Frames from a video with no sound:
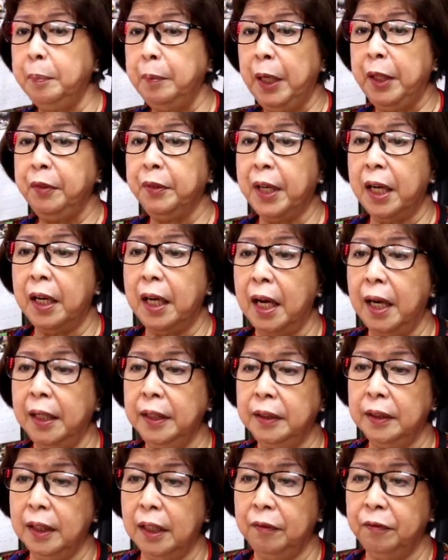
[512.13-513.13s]
Bebenta ka,
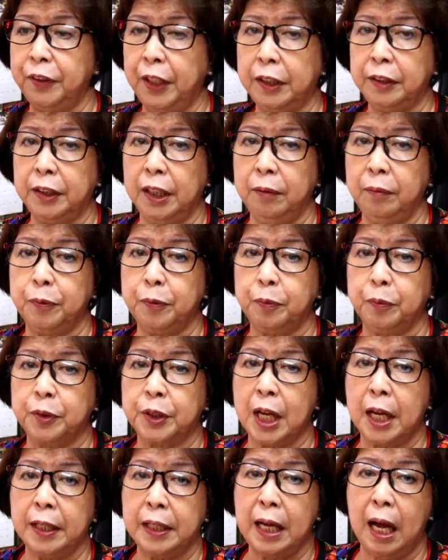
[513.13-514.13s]
hindi effective,
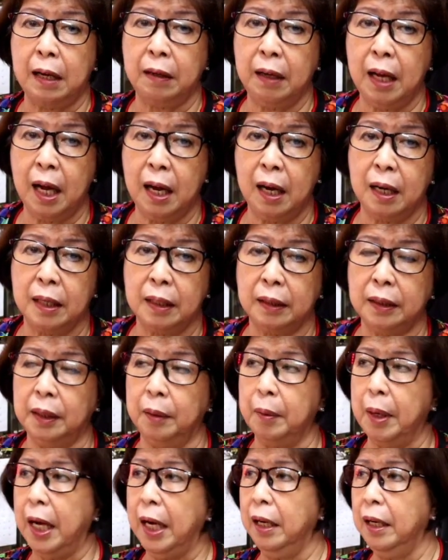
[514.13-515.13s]
sayang lang,
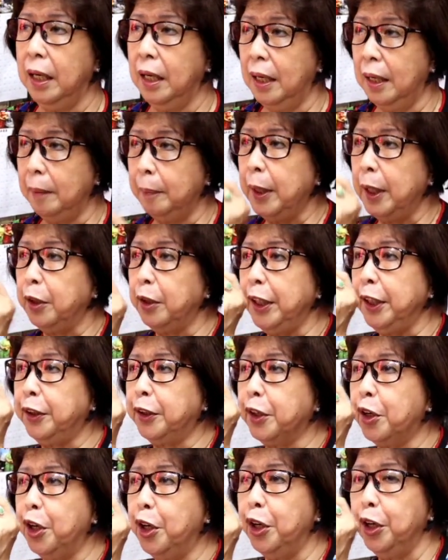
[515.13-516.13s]
di ba? Pero
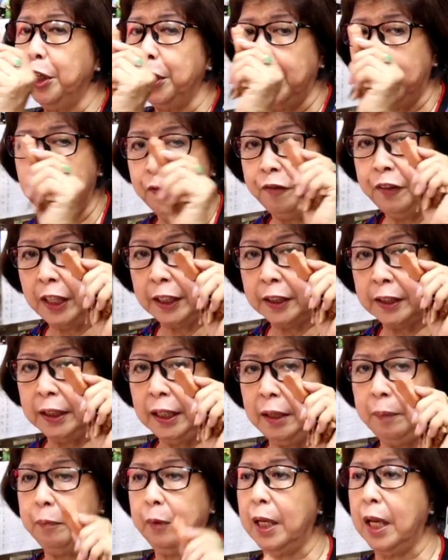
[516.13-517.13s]
ito,
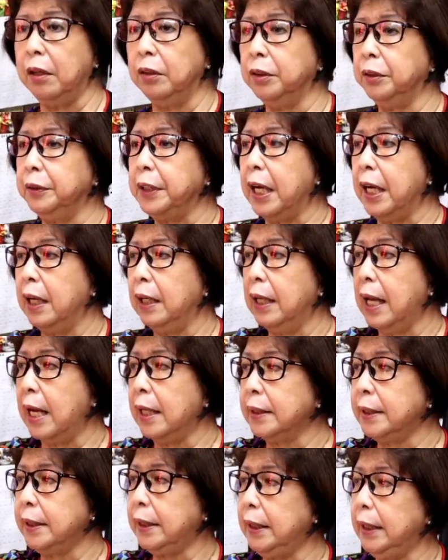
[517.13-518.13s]
effective, lalo na
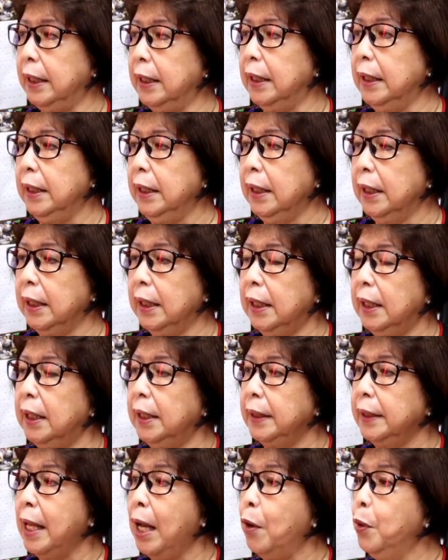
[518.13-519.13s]
last year,
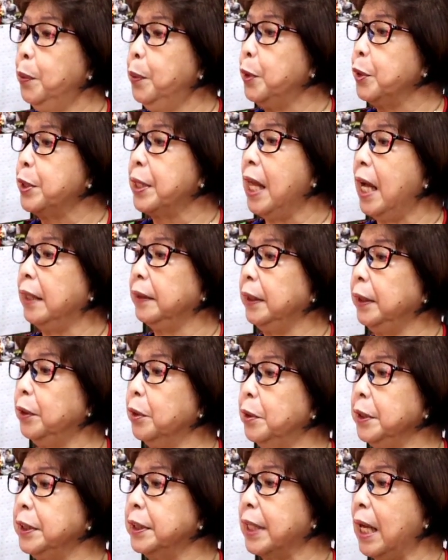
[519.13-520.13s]
naubos lahat
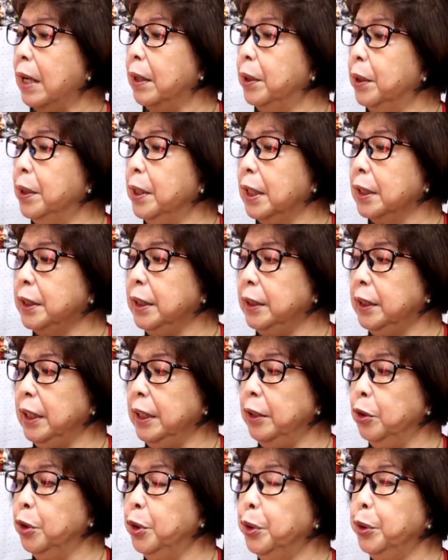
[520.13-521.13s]
itong stock ko kasi
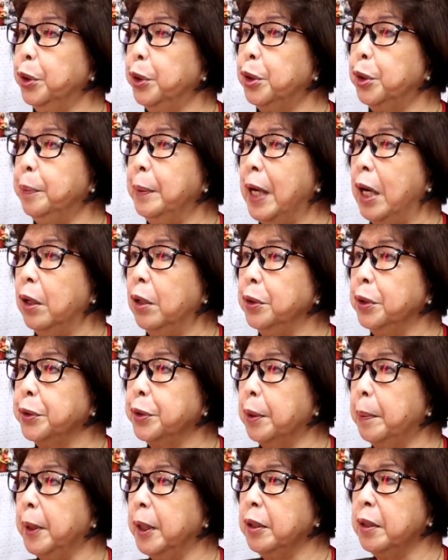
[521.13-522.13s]
tinuro ko mga
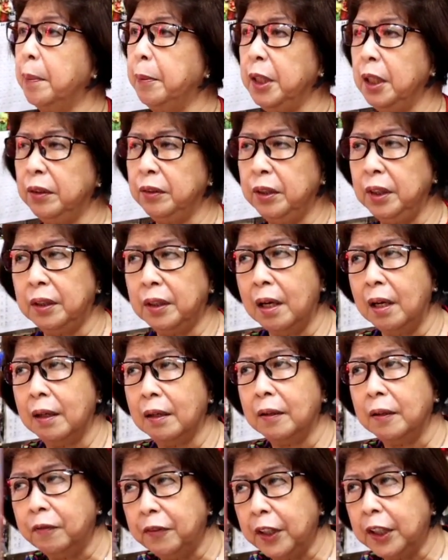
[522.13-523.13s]
customer. Sabi na, tita,
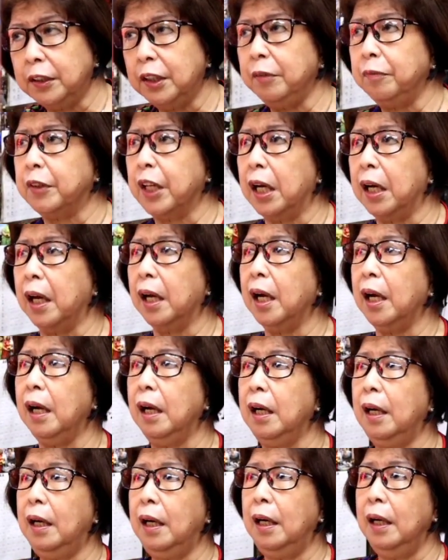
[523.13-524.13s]
effective
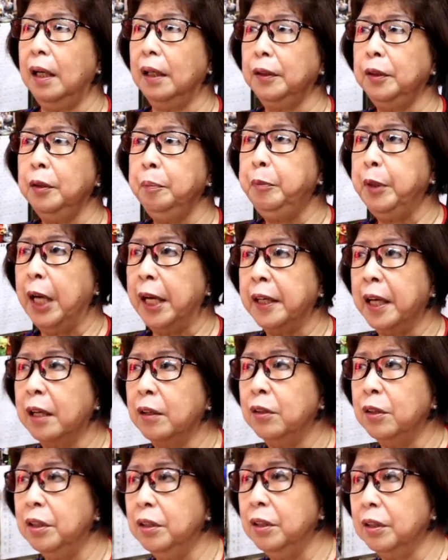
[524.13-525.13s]
talaga. Yung
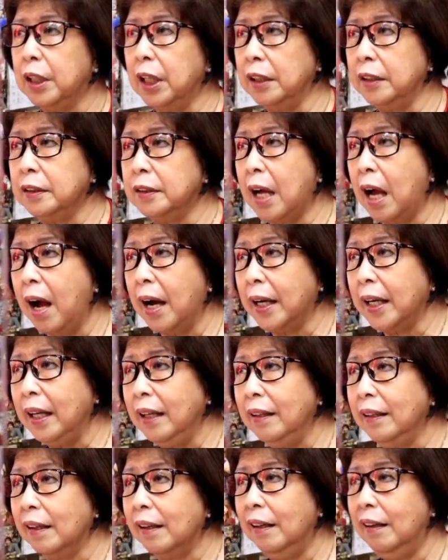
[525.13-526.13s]
biyanan ko, galit sa
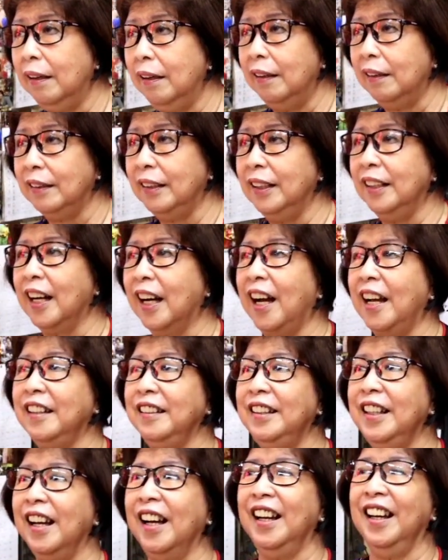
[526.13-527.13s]
akin. Oh,
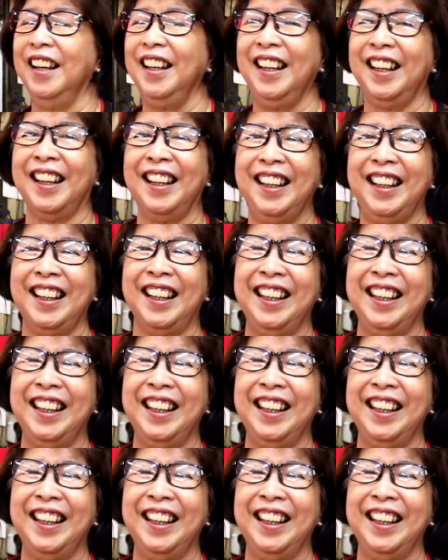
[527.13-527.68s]
ngayon, labda siya.